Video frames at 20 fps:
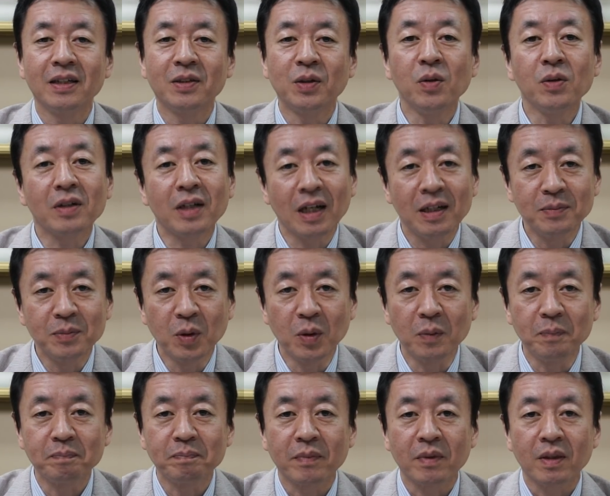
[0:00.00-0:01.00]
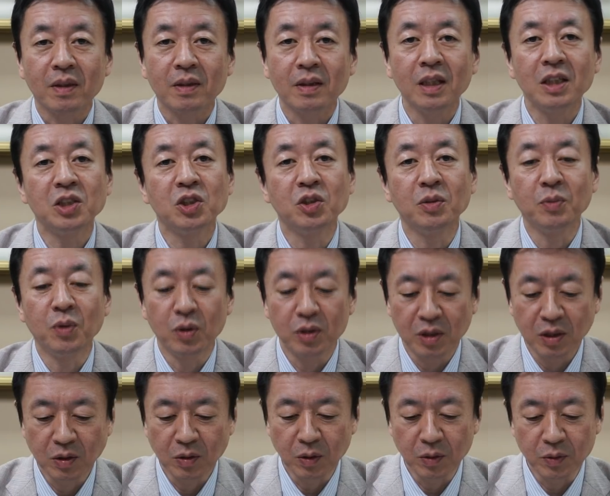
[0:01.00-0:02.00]
今回も天使の
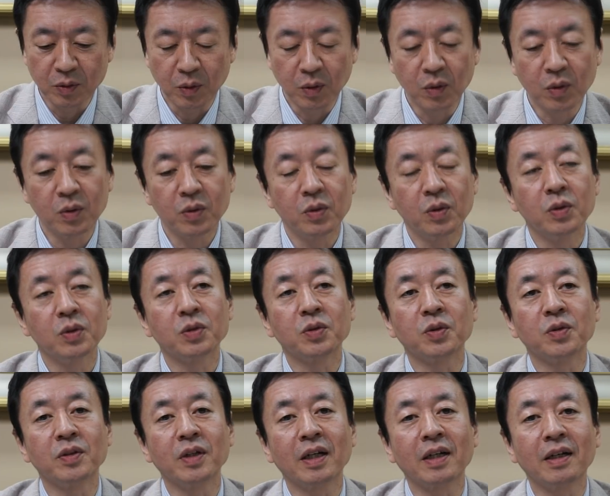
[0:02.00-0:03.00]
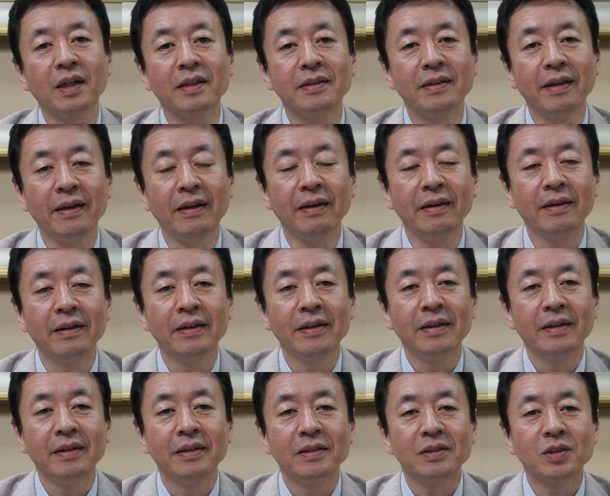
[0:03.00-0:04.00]
モーニングコールの本放送の中で、
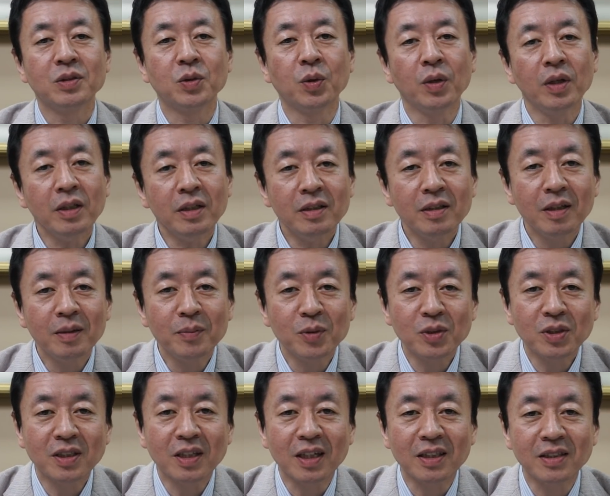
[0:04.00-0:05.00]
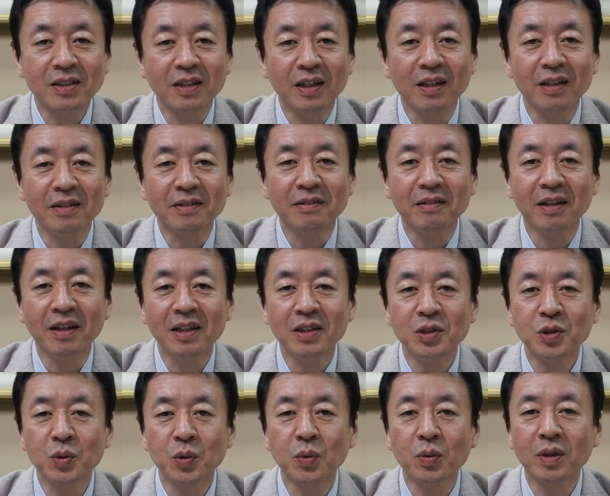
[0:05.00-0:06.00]
それってもしかして霊
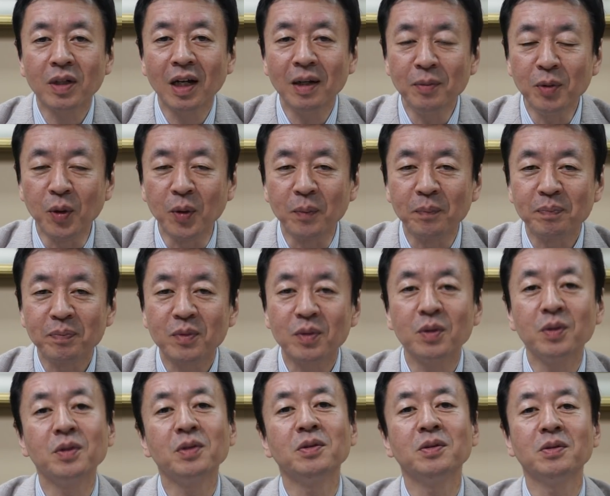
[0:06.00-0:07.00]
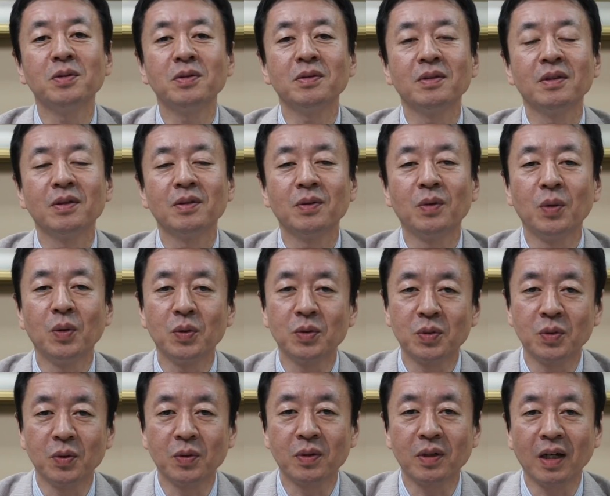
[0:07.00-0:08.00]
障かもという放
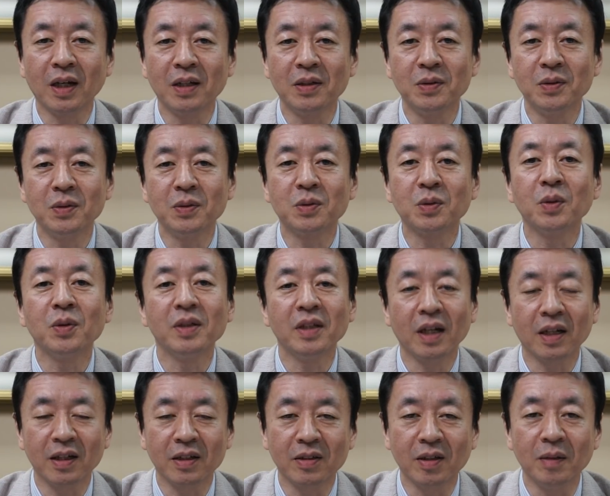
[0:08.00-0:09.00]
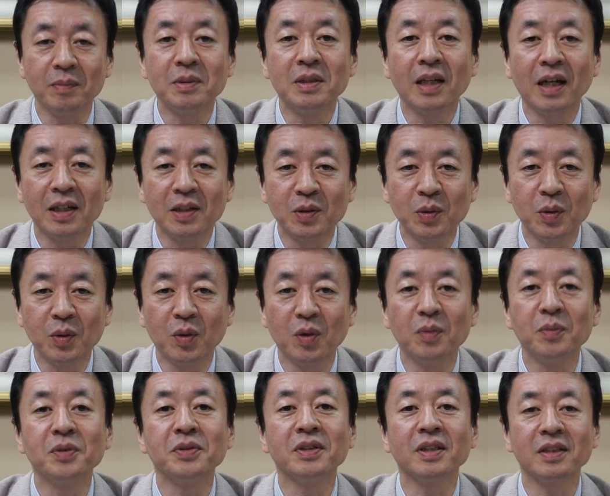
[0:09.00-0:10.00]
送回を取り上げてみたいと思う
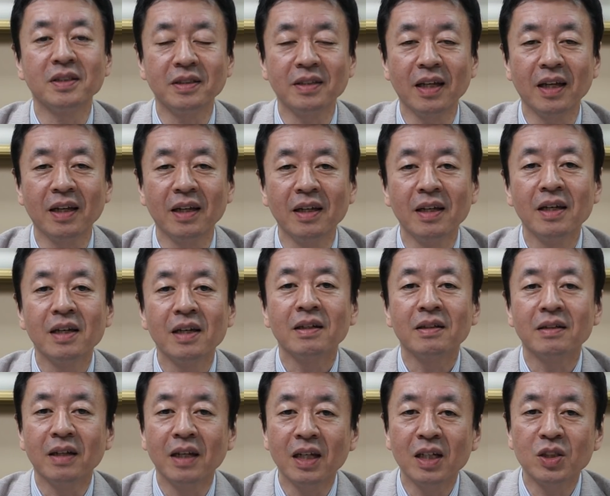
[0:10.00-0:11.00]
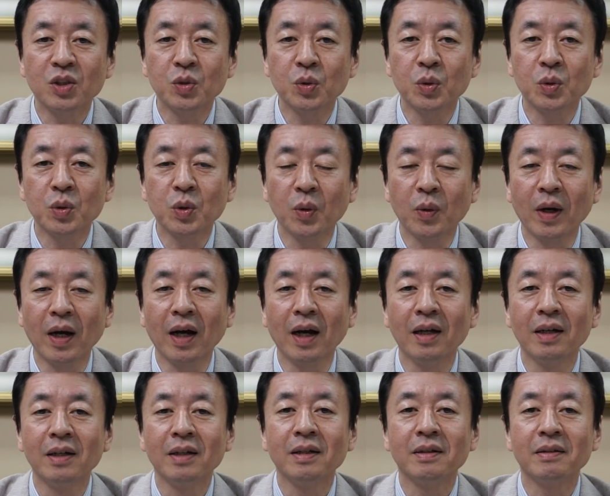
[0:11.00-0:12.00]
んですね。霊障とは
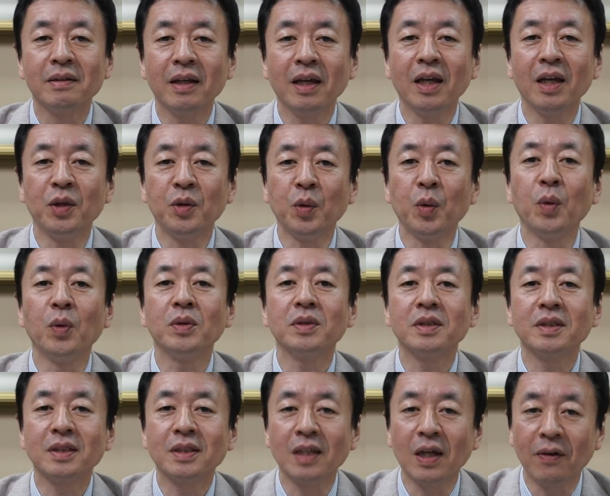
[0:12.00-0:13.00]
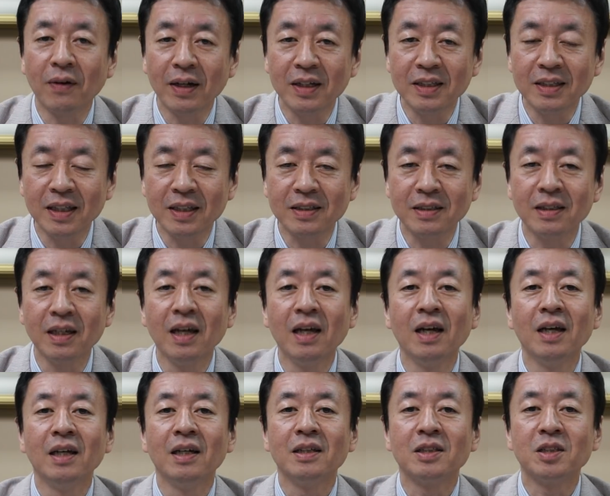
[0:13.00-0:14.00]
霊の障りです。
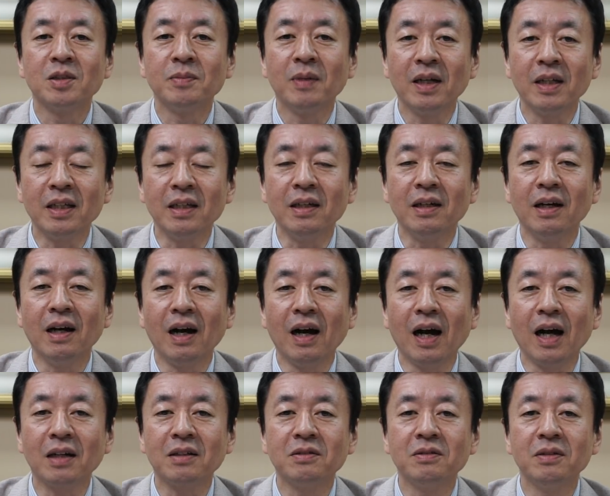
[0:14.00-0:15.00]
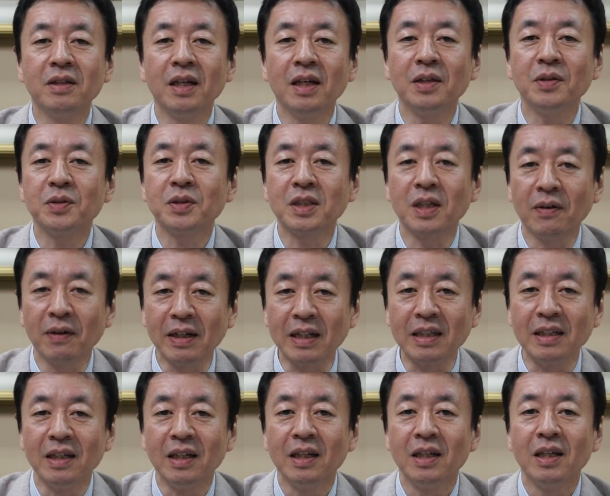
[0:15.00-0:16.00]
つまり悪霊の障
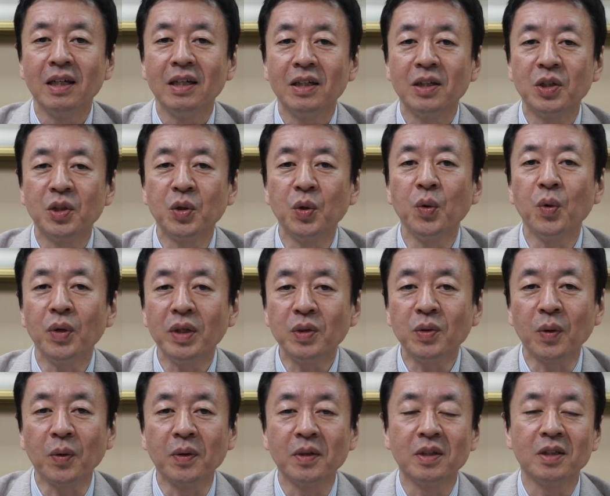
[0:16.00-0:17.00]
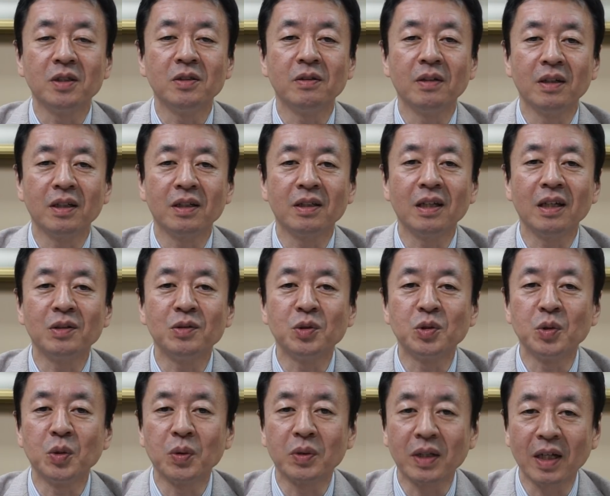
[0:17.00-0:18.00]
り、憑依と言われている
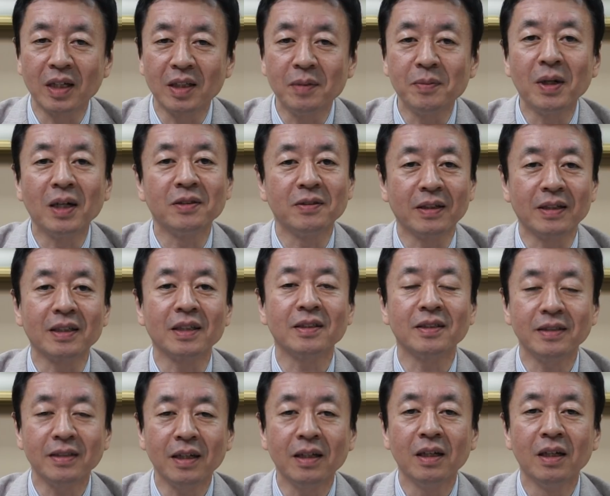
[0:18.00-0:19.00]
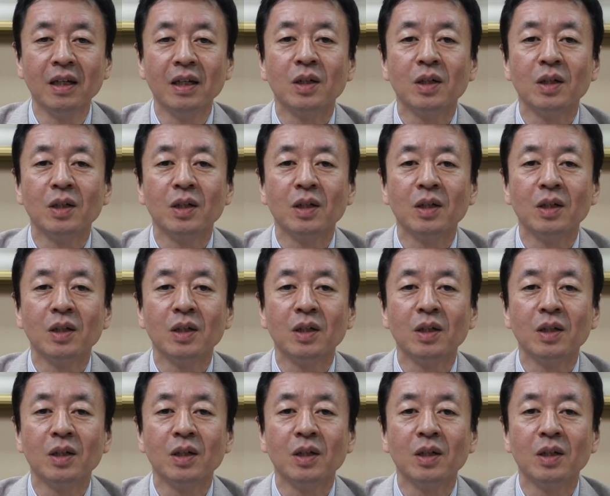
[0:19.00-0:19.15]
状態でもあるわけですね。